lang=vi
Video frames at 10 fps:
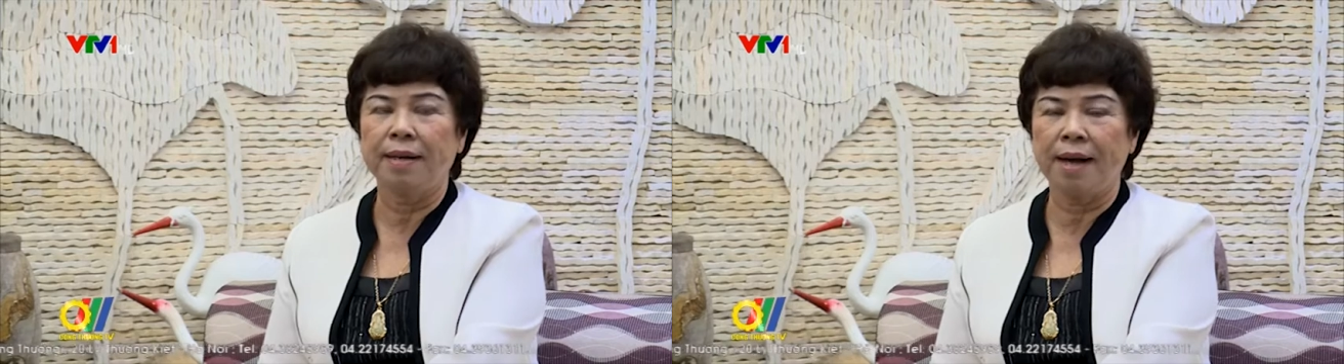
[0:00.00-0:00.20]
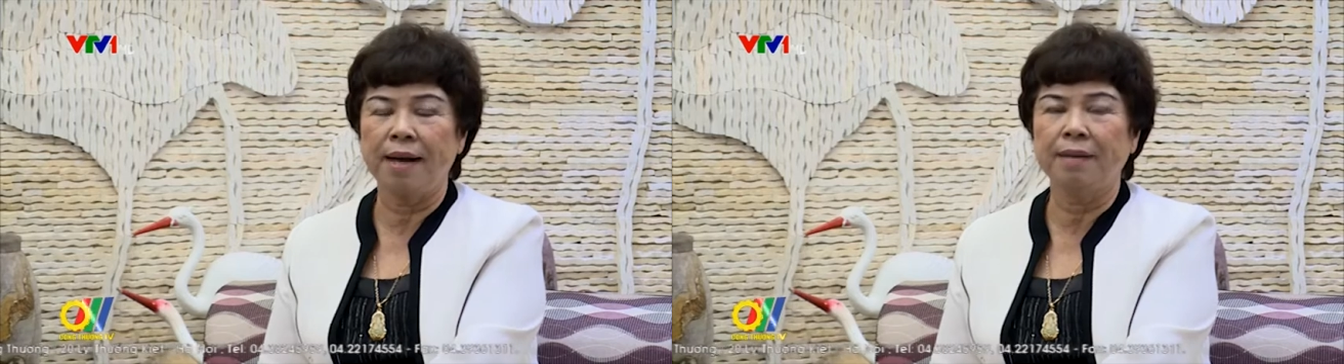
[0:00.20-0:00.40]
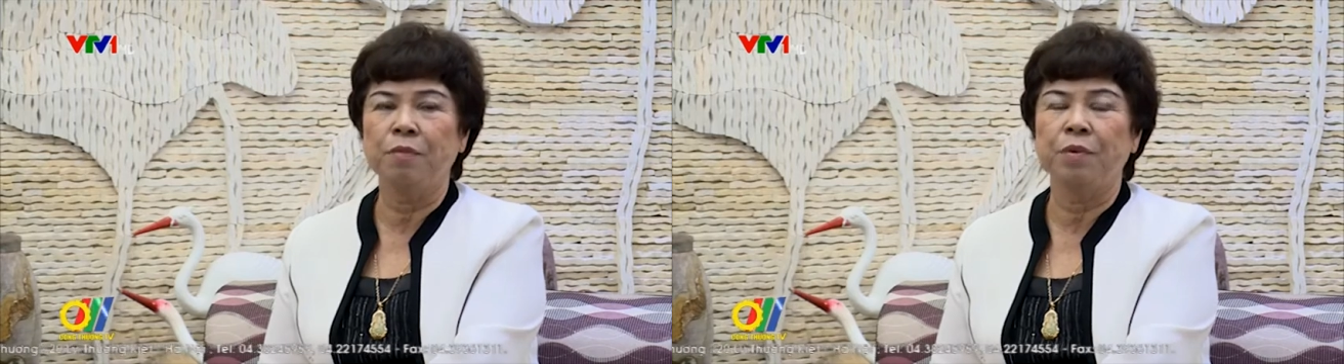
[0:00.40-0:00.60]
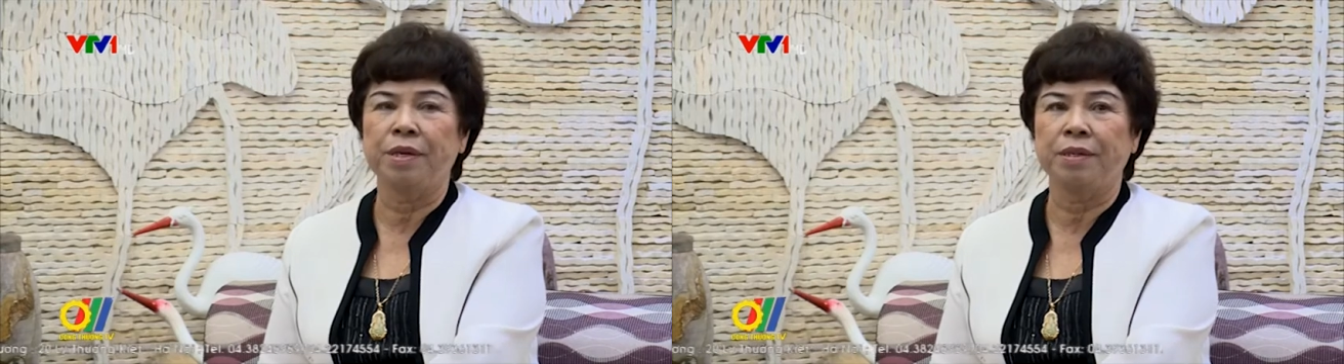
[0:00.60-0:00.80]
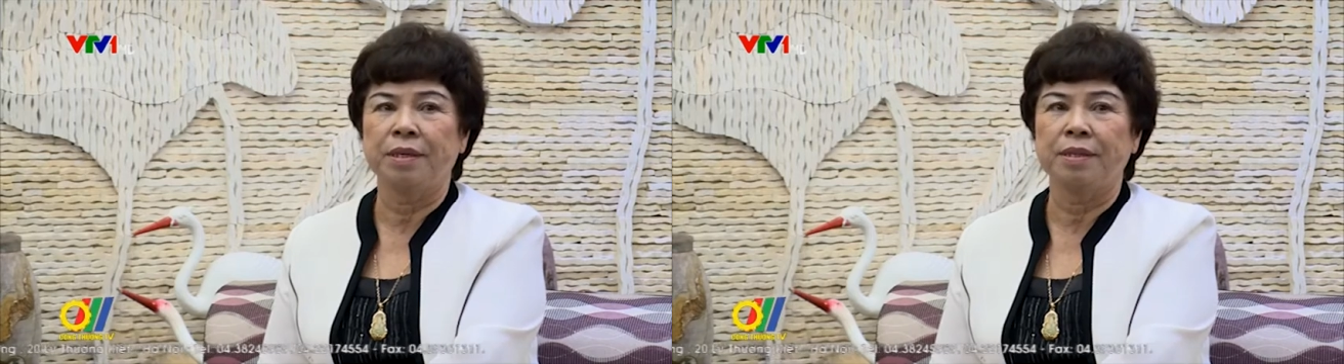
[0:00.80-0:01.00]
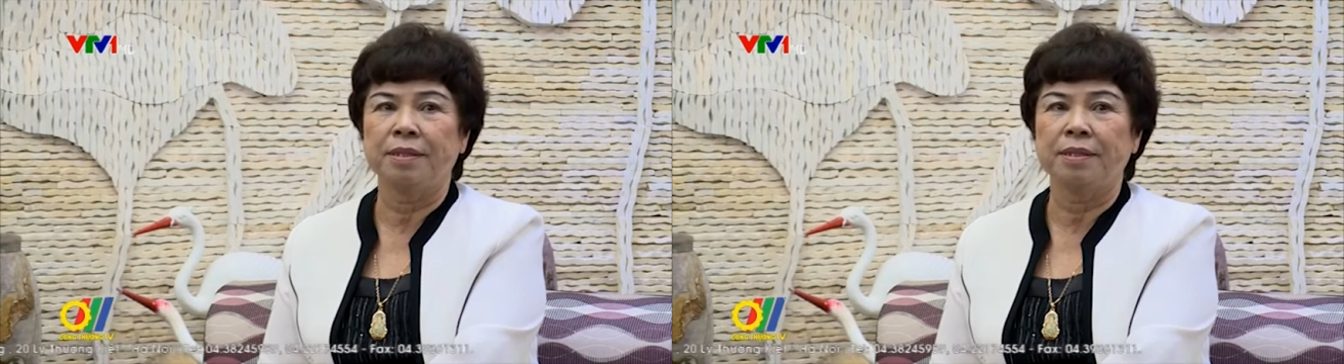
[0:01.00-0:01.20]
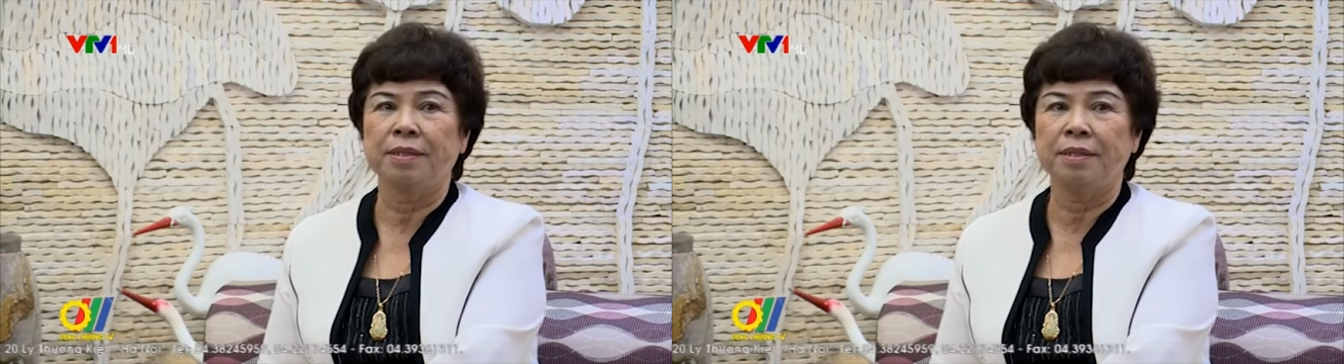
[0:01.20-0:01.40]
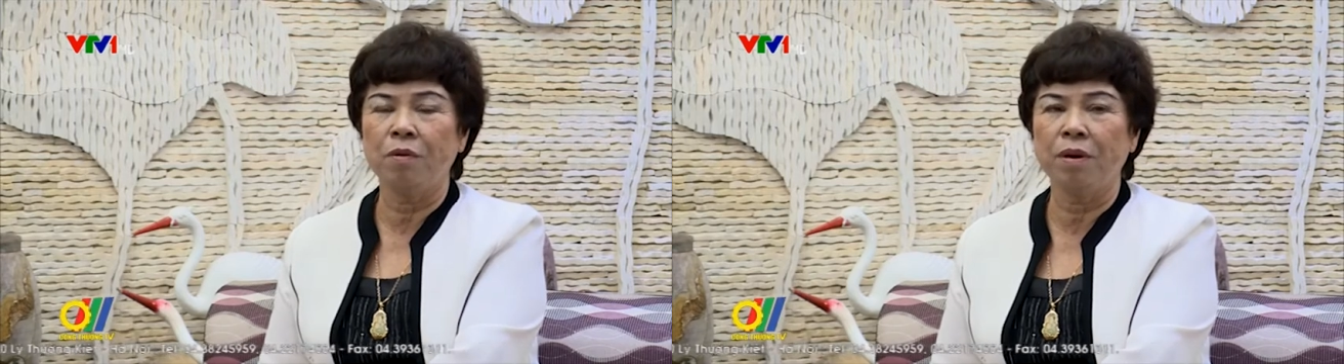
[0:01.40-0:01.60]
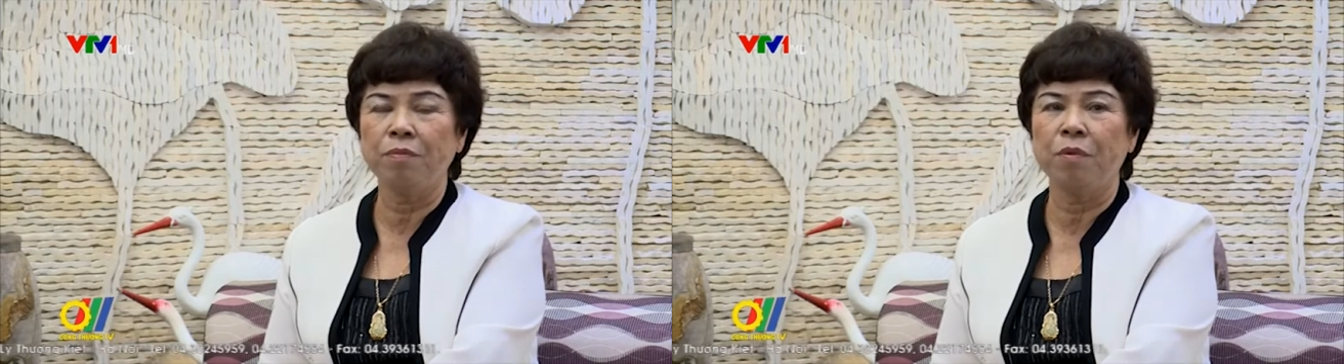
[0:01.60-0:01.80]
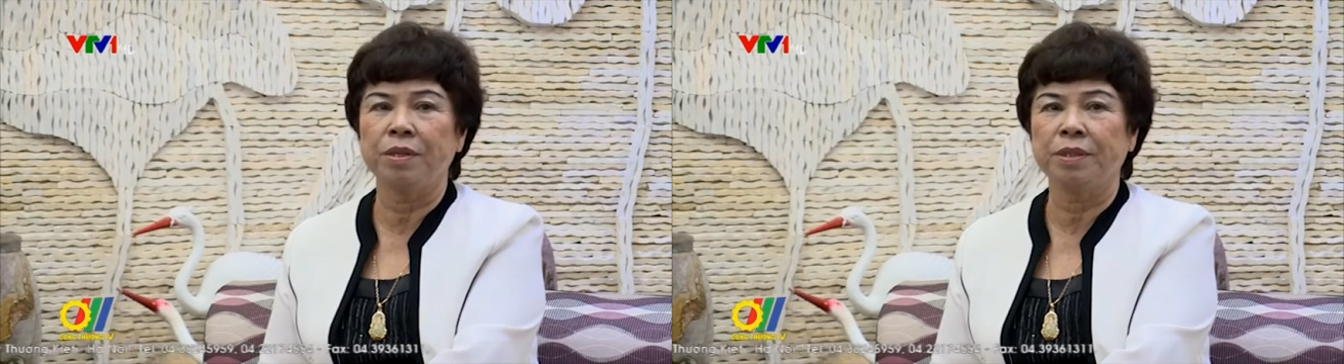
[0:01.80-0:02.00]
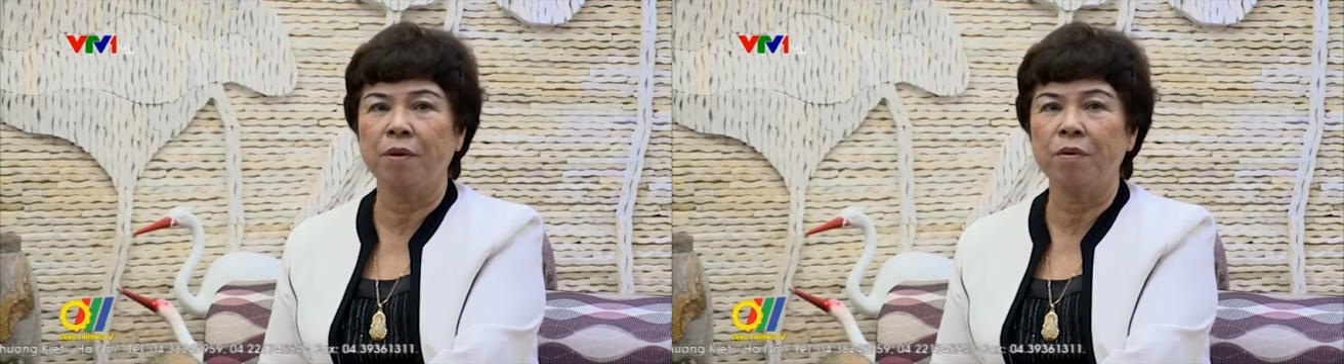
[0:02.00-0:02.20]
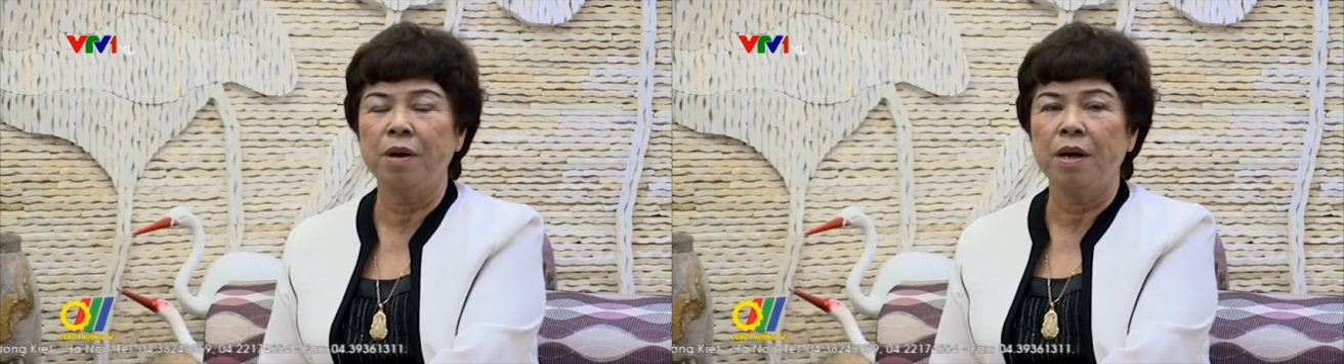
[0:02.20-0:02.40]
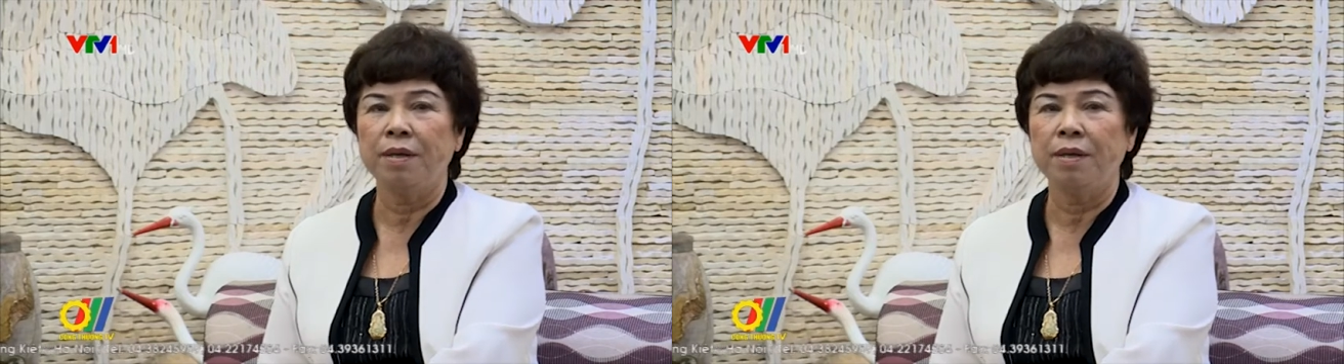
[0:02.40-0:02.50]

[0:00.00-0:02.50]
các buổi sau các buổi giao